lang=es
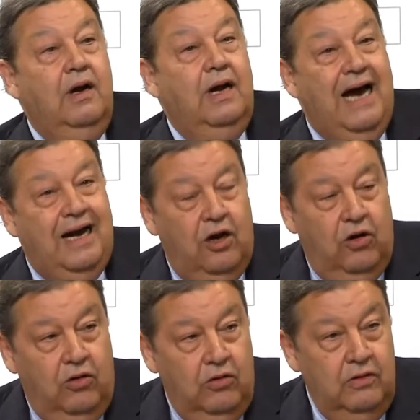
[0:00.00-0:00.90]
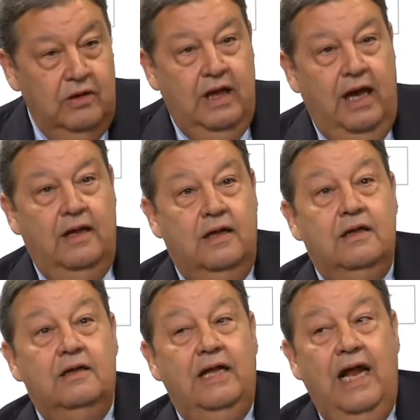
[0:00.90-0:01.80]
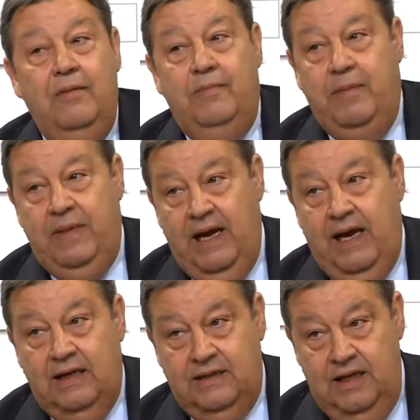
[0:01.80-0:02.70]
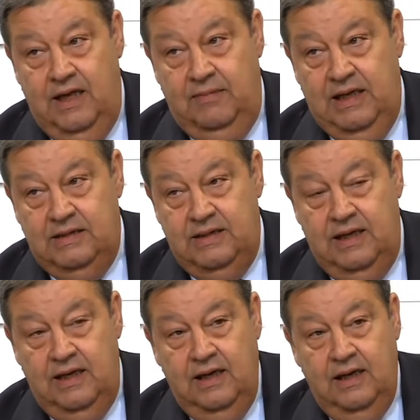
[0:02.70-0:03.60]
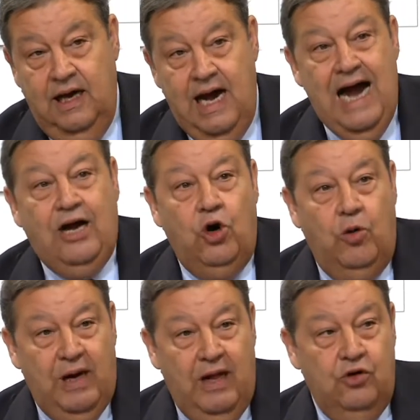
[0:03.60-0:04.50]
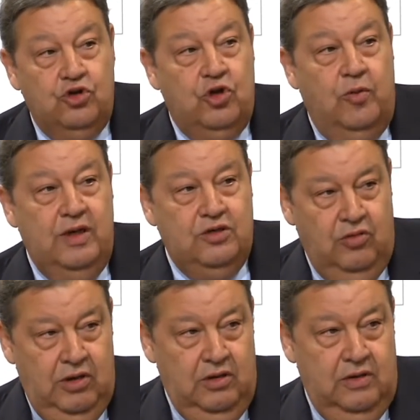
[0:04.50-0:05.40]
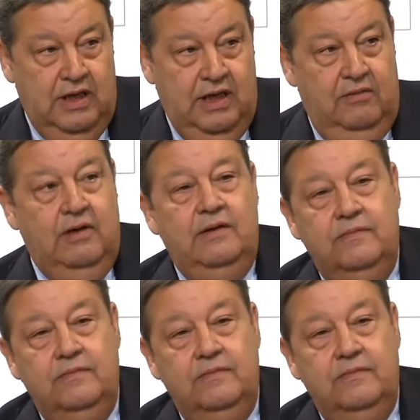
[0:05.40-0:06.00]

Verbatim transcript: cargo del PP en Castilla-La Mancha ha cobrado sobre sueldos de Génova?